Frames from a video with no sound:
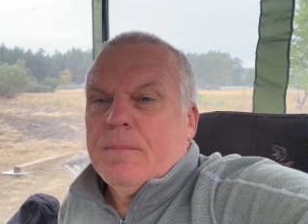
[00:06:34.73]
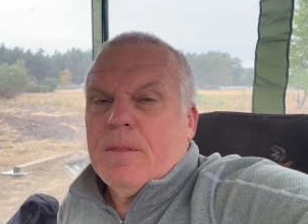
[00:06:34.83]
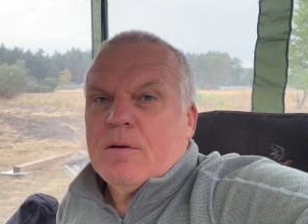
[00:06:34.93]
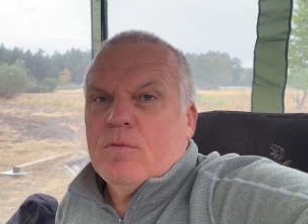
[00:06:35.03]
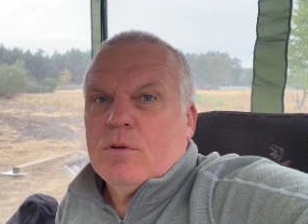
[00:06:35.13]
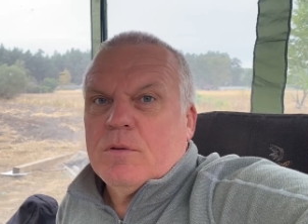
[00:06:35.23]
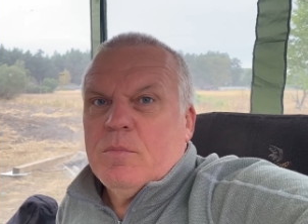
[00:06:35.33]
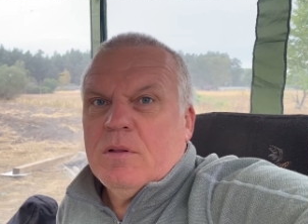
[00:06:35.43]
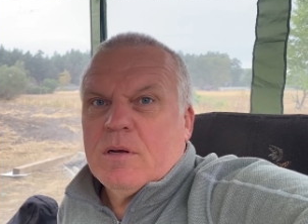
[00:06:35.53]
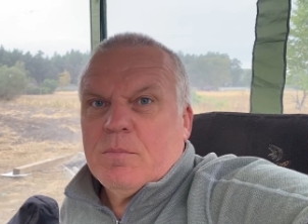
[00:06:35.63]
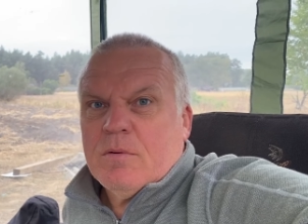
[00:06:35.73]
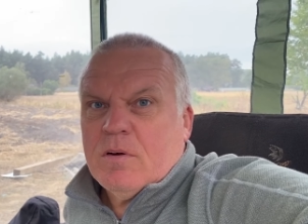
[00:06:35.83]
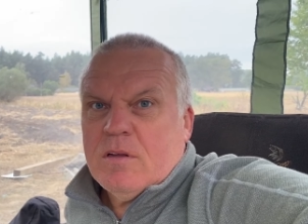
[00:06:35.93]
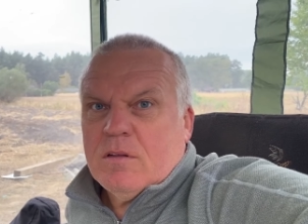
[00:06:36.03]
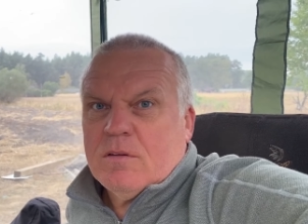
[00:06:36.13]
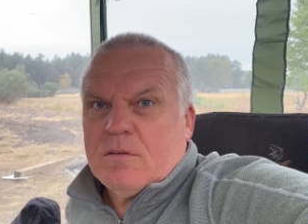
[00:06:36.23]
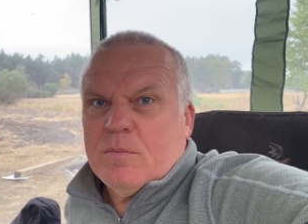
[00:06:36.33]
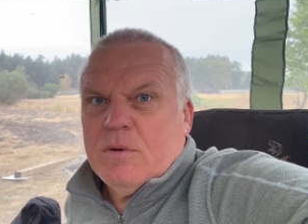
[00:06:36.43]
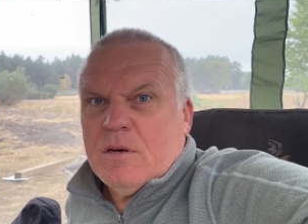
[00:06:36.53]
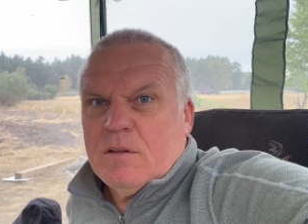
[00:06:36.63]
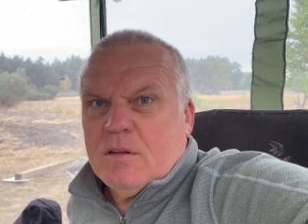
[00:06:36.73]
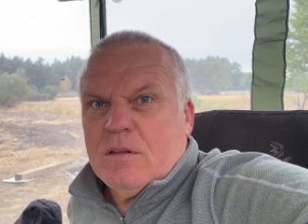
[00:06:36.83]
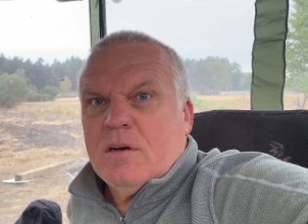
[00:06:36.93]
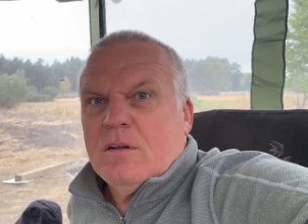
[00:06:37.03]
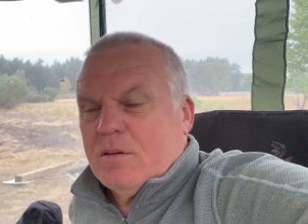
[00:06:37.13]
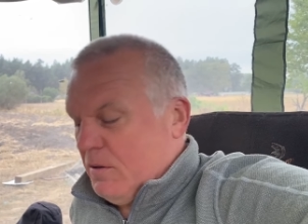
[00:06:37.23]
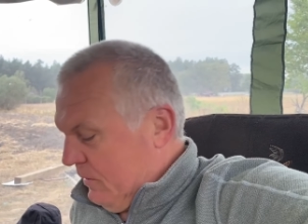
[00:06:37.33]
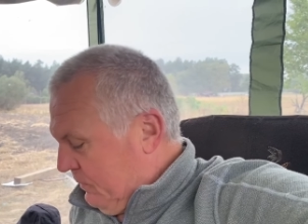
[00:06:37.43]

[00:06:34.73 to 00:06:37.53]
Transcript: Так вот, Милка повадилась к Мэриной тарелке.